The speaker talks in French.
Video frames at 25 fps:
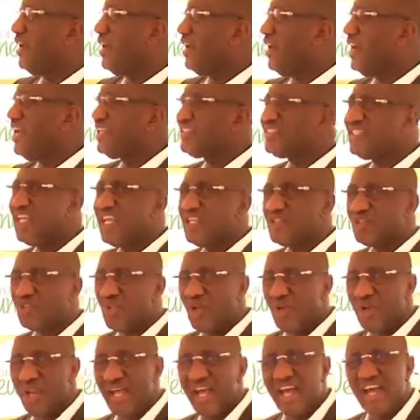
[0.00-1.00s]
Et c'est
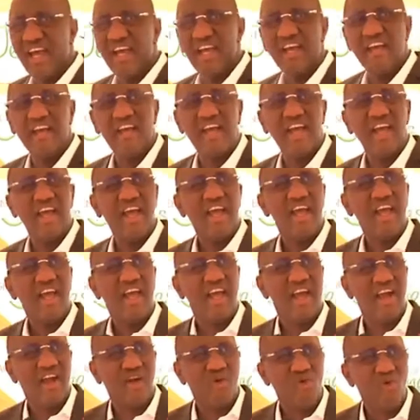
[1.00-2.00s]
cela
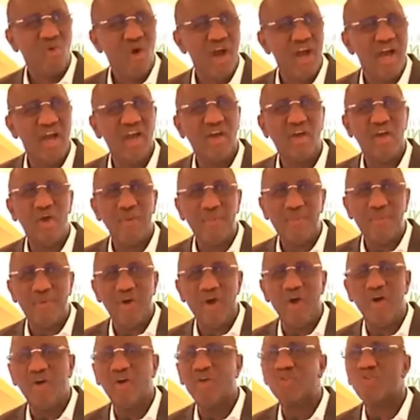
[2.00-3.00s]
à quoi
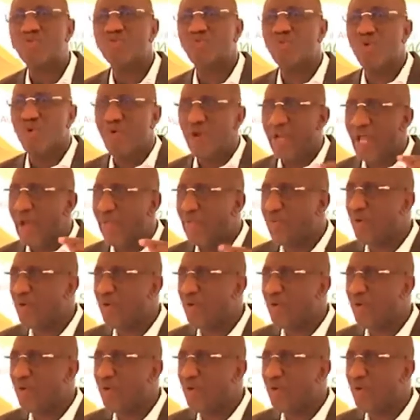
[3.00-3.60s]
répondent tous les